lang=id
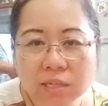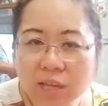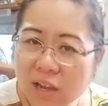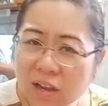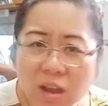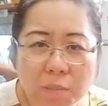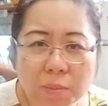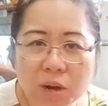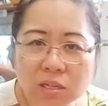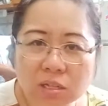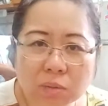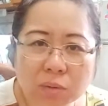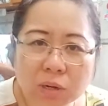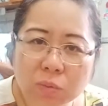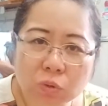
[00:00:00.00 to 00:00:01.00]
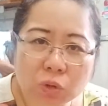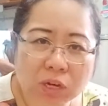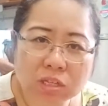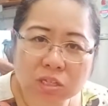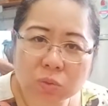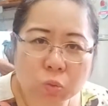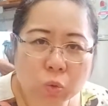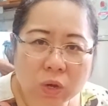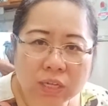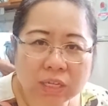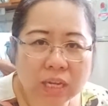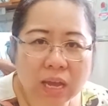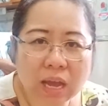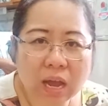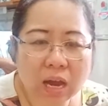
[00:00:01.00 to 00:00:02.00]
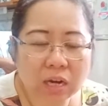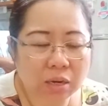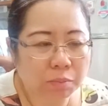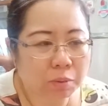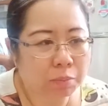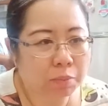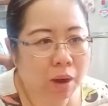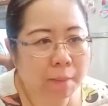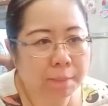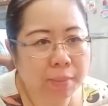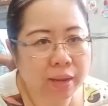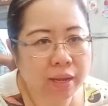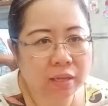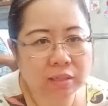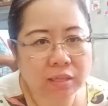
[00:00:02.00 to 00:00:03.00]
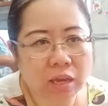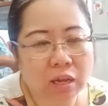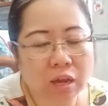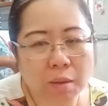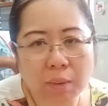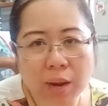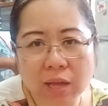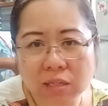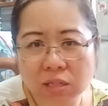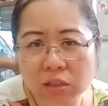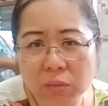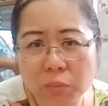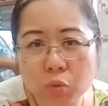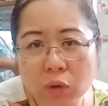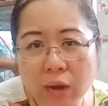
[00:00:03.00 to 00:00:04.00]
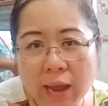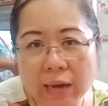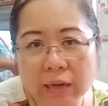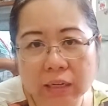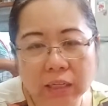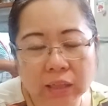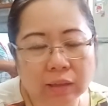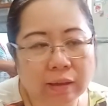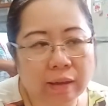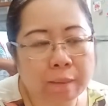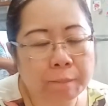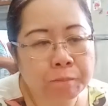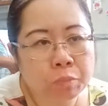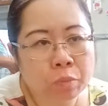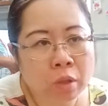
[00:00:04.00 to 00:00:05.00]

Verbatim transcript: saya nggak berhasil menemukan semuanya ada beberapa yang saya nggak berhasil temukan gitu ya